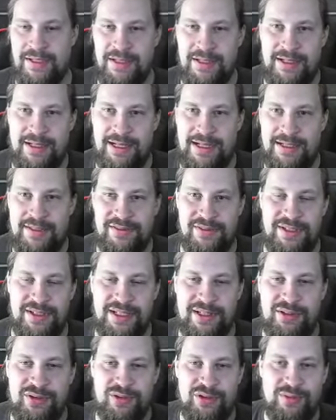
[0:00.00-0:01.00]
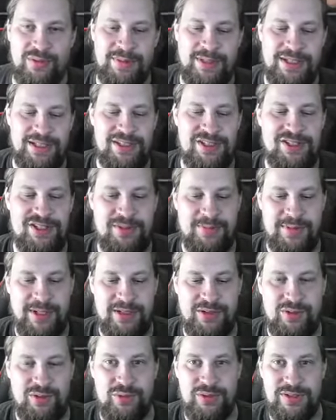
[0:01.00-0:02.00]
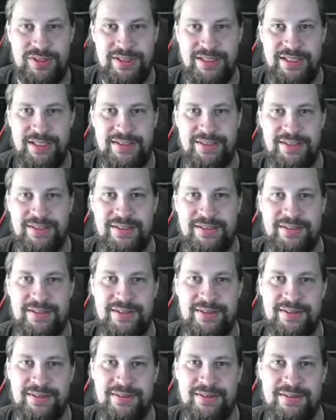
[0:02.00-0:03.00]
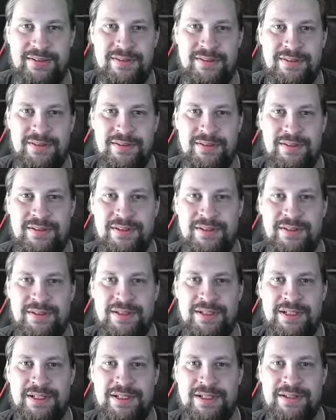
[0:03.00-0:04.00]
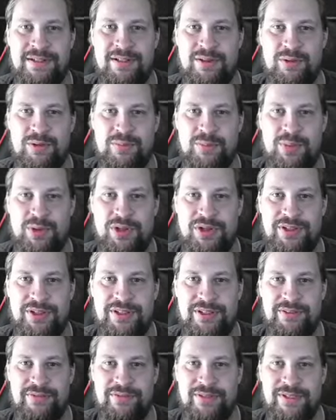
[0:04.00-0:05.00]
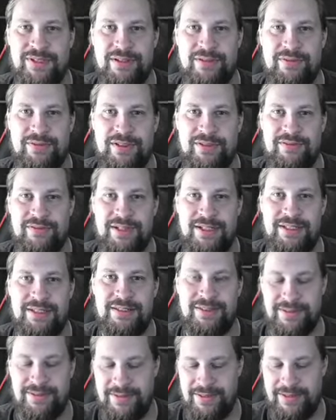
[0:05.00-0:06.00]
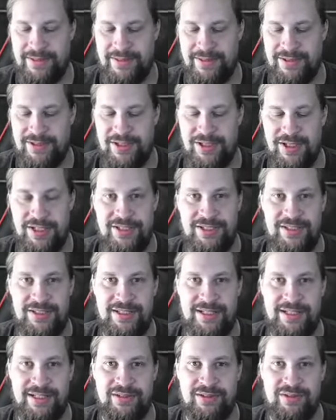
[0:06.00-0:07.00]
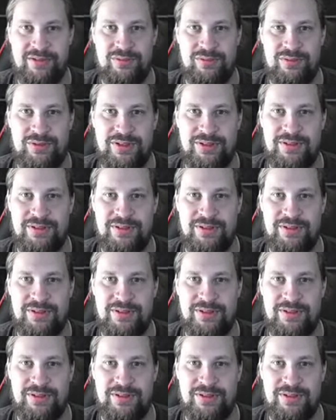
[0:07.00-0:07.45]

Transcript: Also Necrodominance schon mal ein guter Hit. In Old Border, die will ich auf jeden Fall, die, der Charge ist halt auch gut.